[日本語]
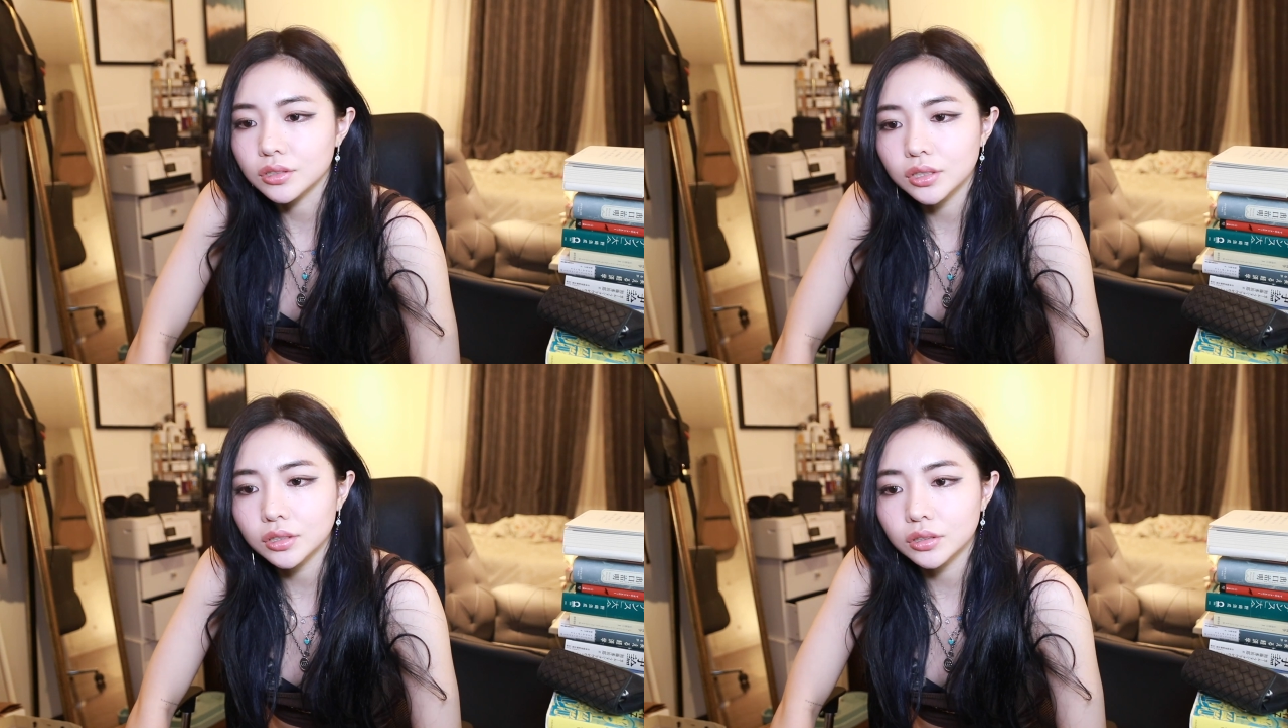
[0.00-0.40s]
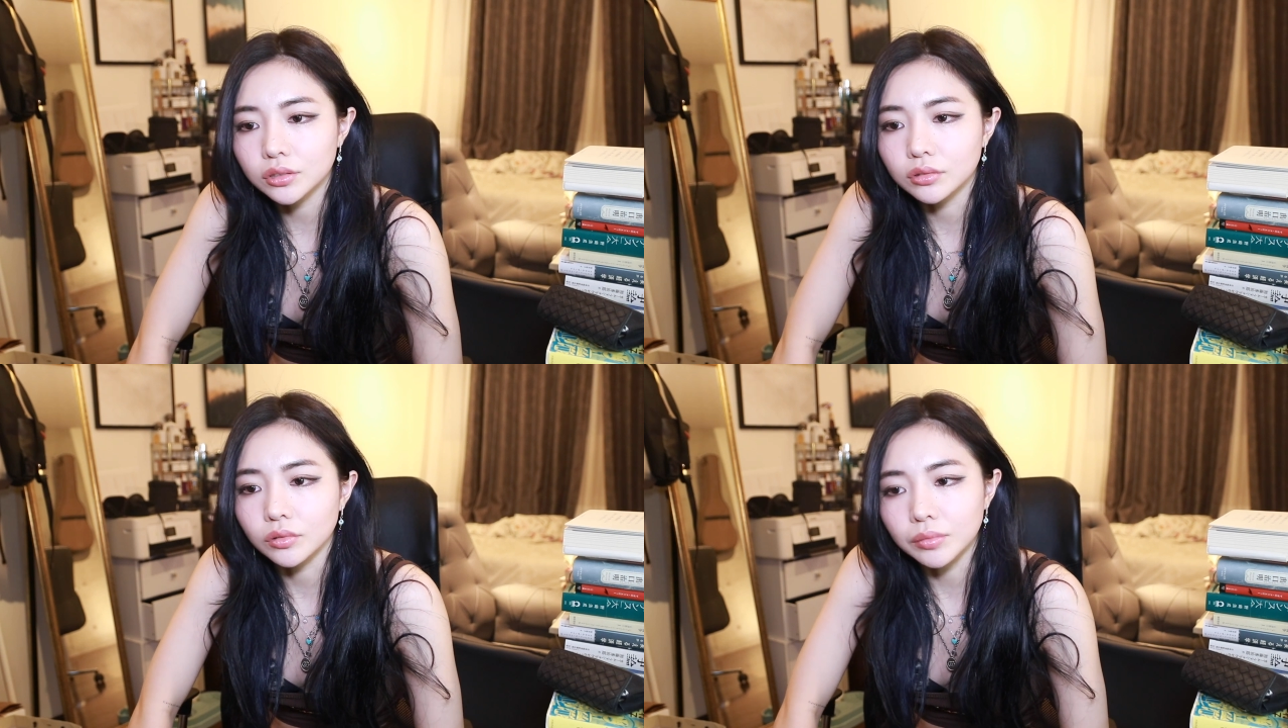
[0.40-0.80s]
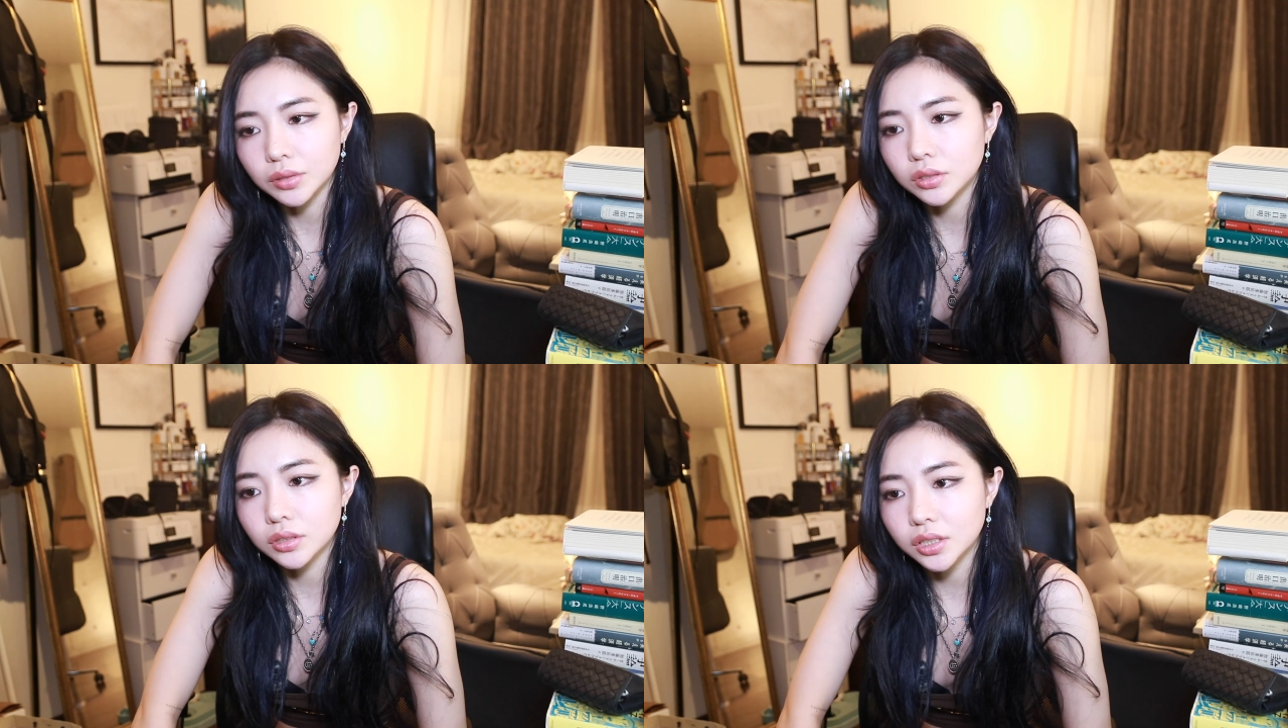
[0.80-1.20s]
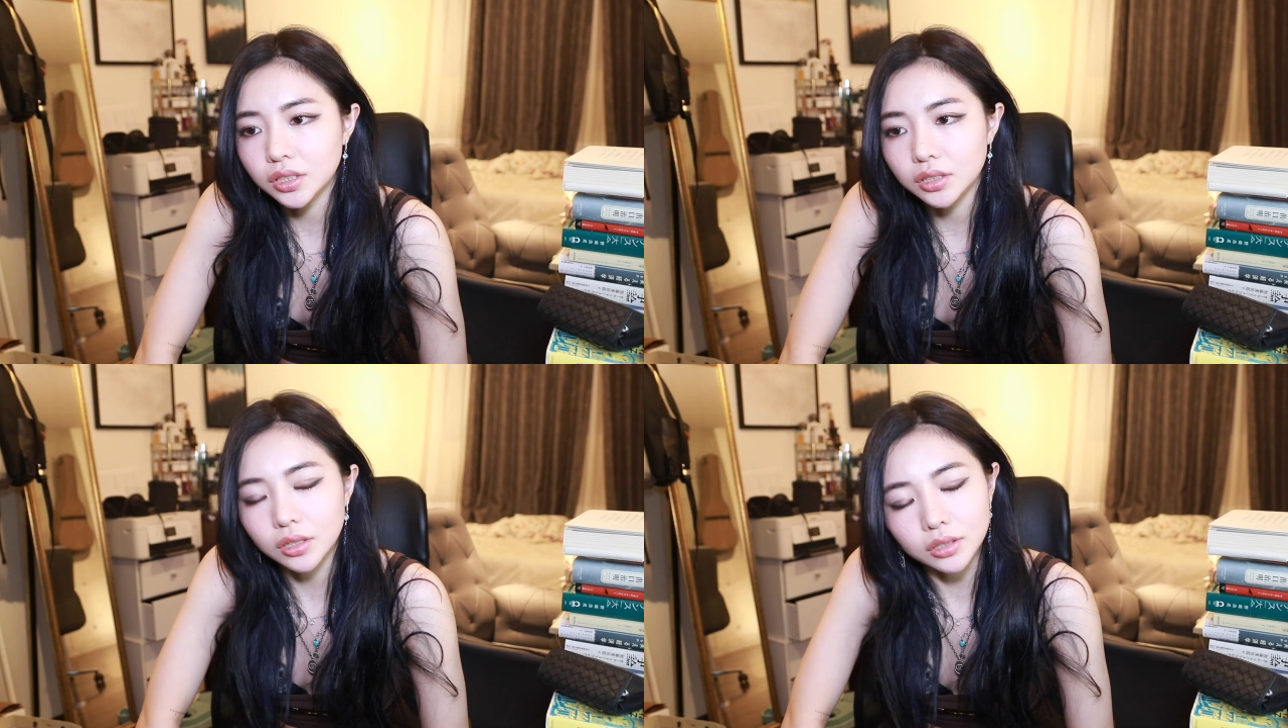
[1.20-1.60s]
付き合ってるのは別
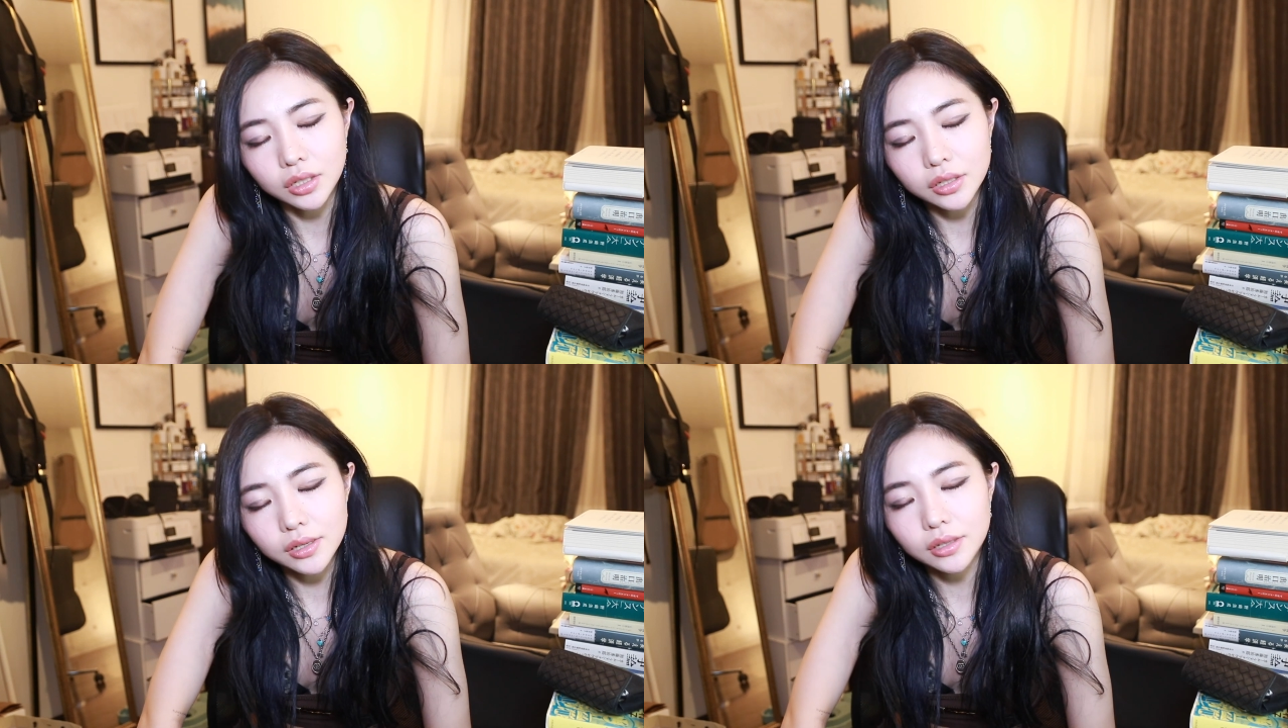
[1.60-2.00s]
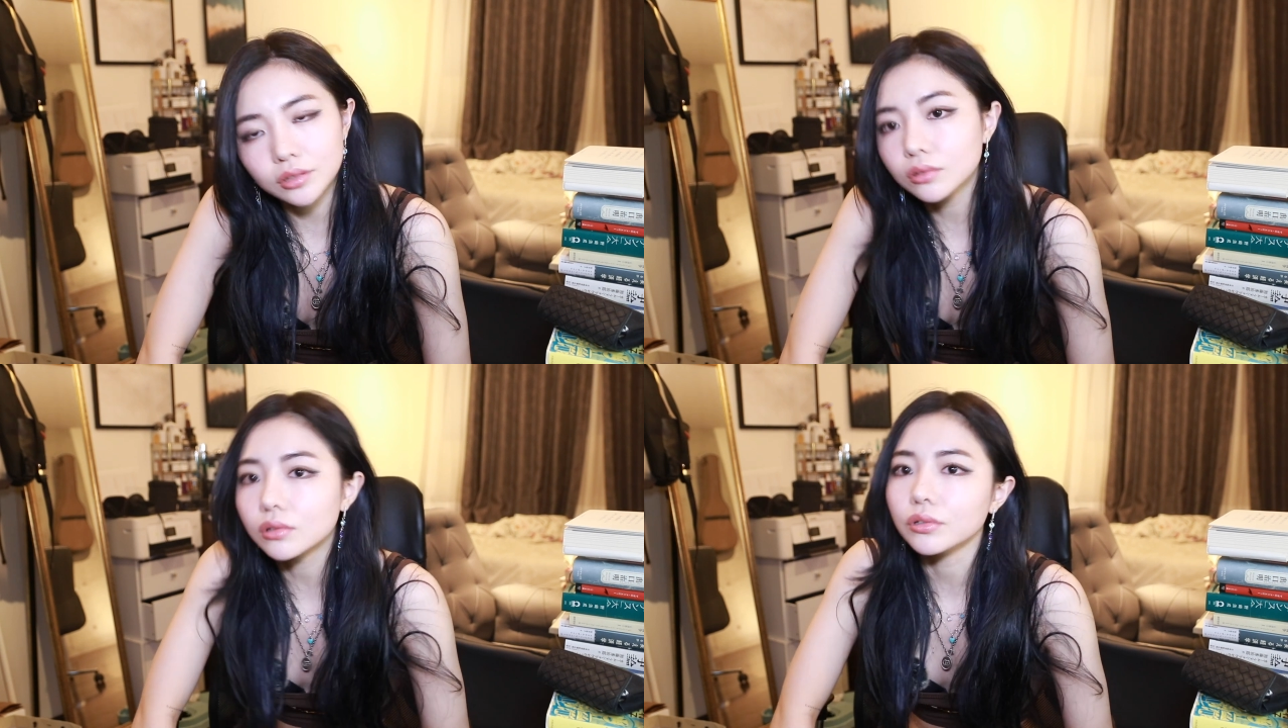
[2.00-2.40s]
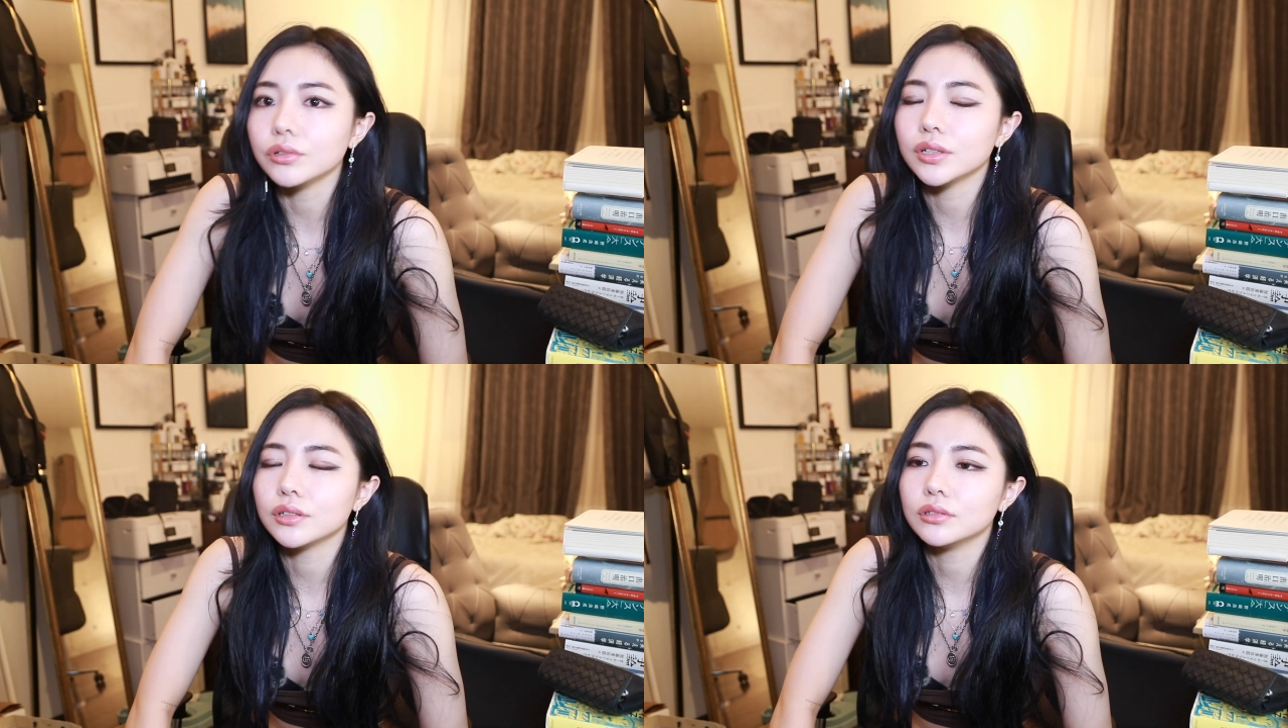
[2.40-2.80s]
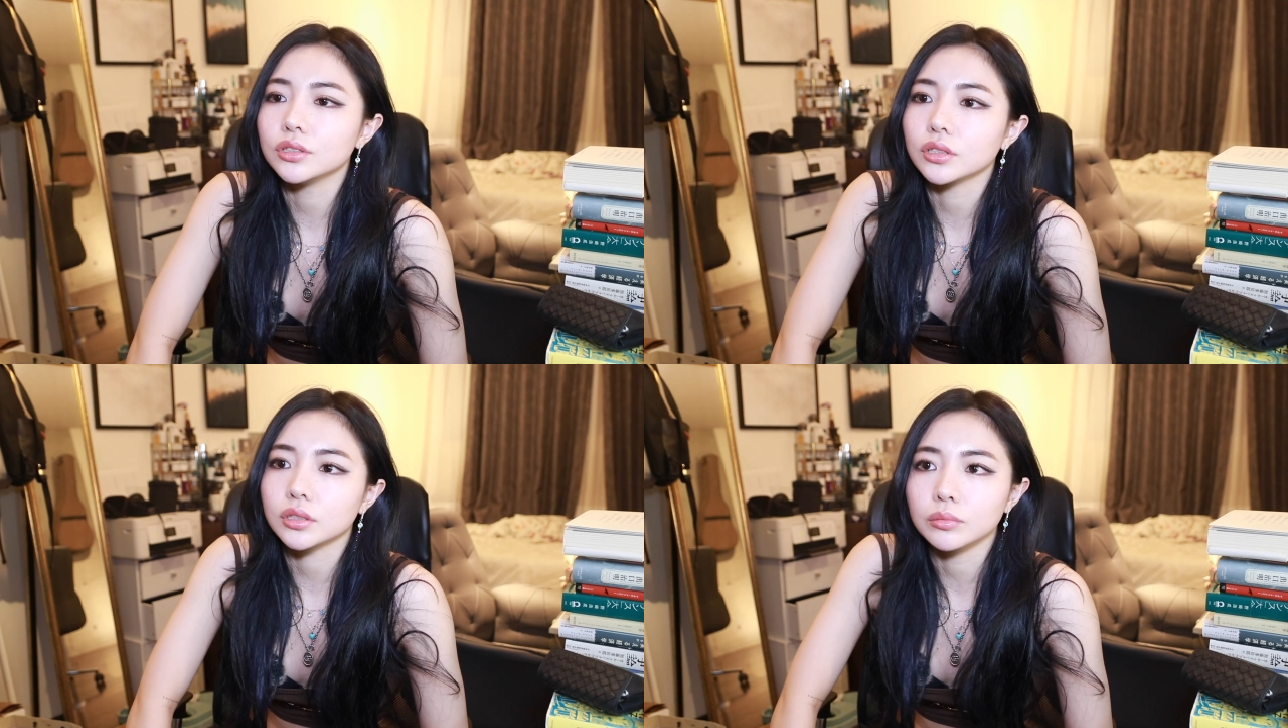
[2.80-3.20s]
になんか他人からどうこう言われるん
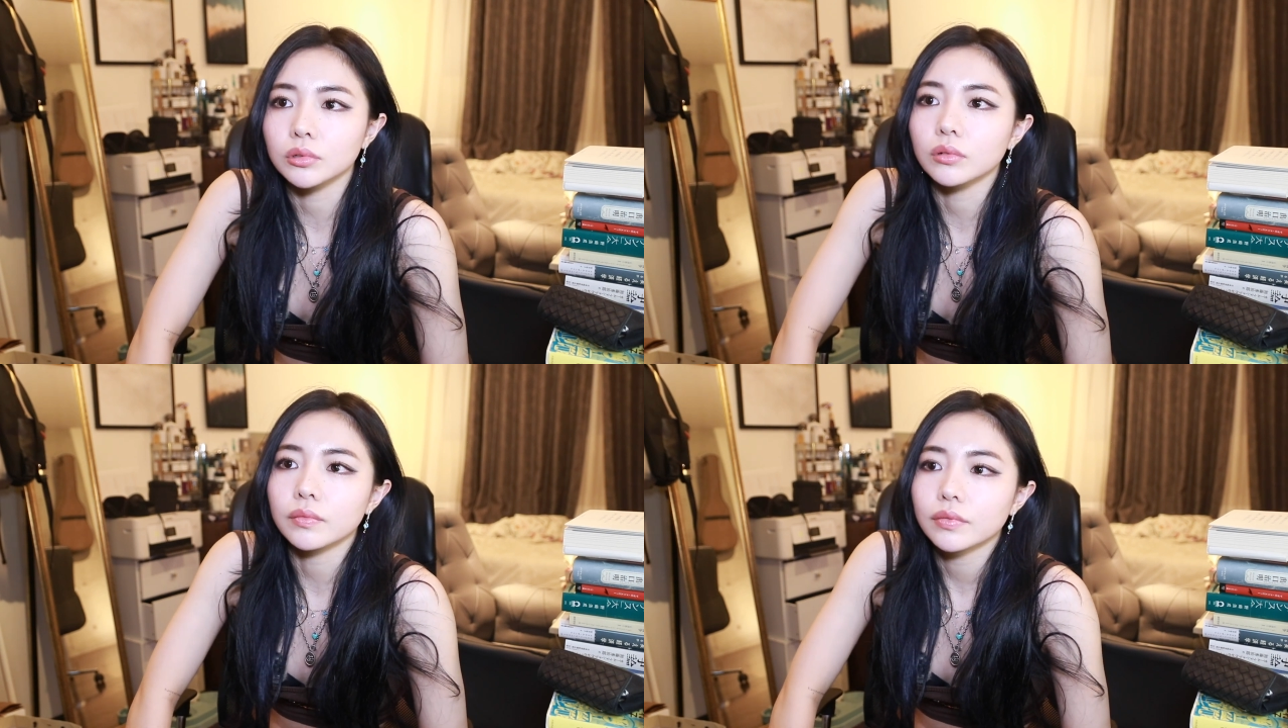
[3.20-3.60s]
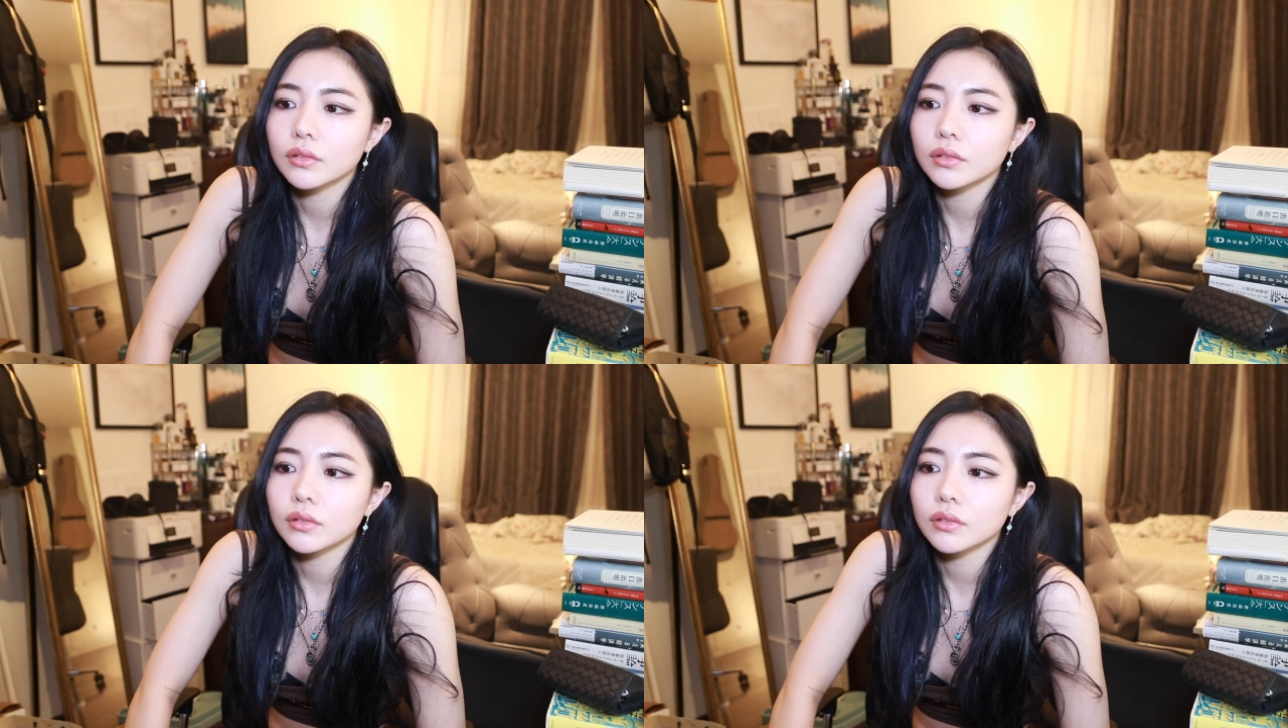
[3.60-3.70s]
じゃなくても